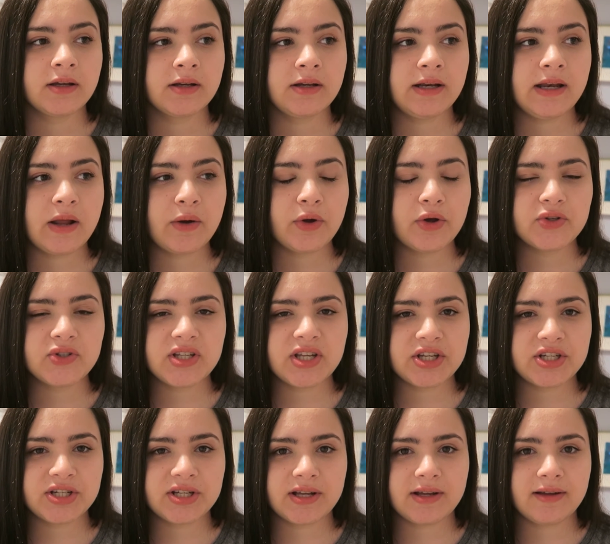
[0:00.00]
Não que eu
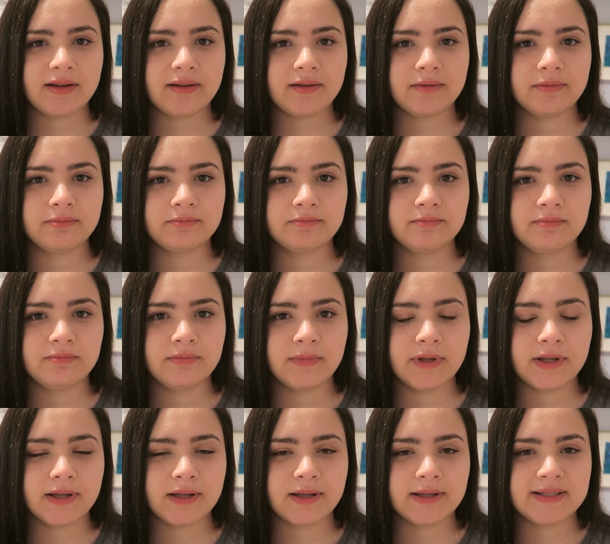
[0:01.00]
seja
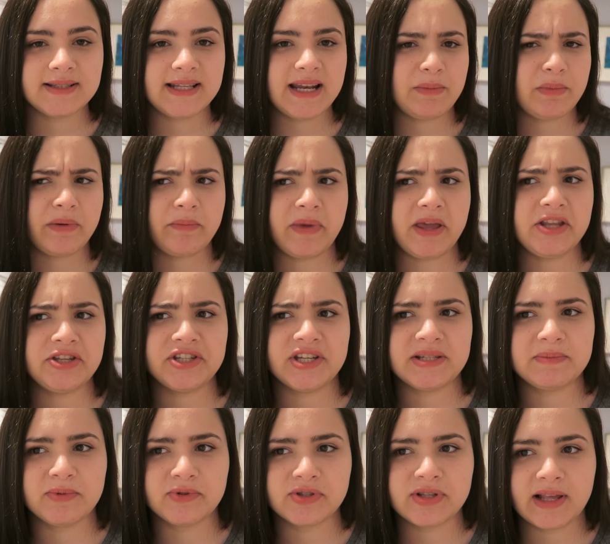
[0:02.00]
é, extremamente
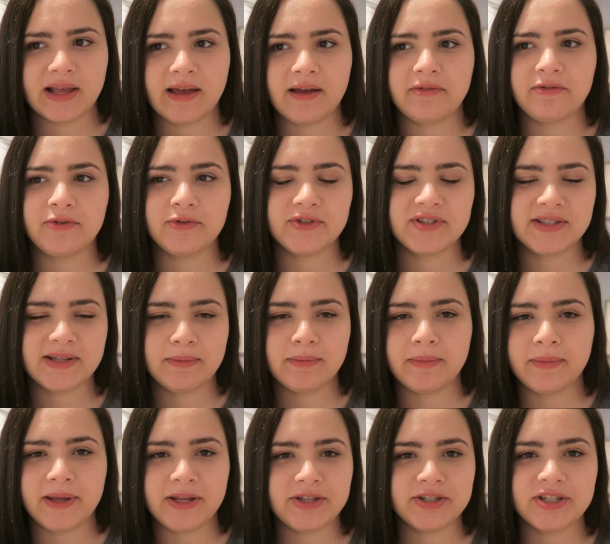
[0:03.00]
responsável,
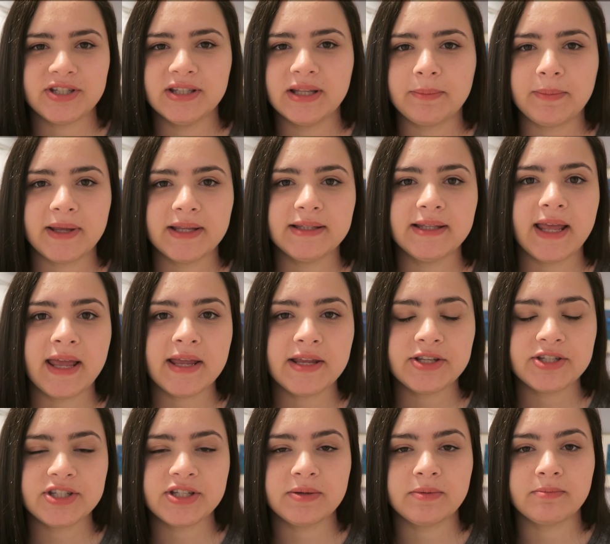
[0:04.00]
extremamente
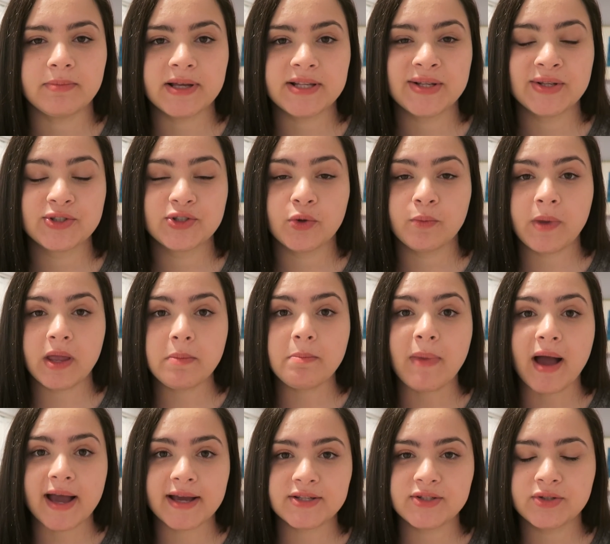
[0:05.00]
independente, mas eu sou bem
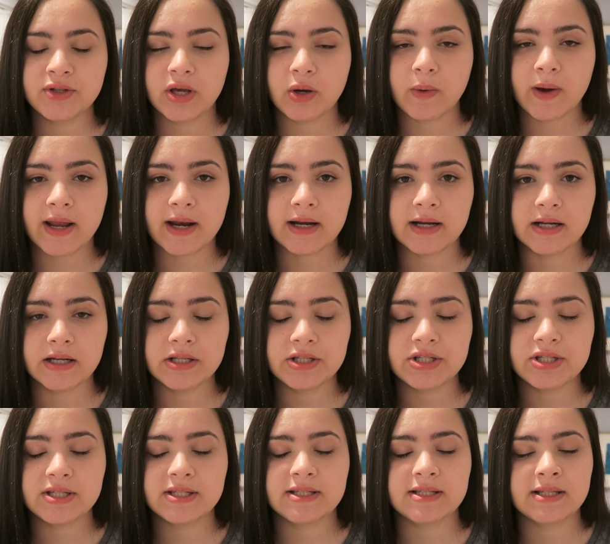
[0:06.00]
mais do que eu era
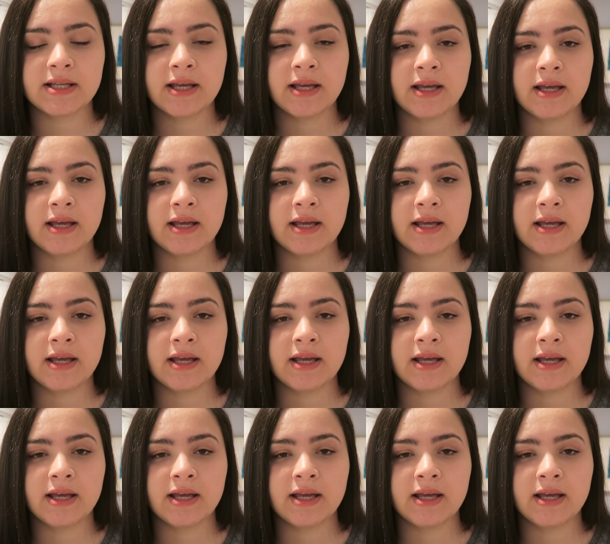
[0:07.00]
antes.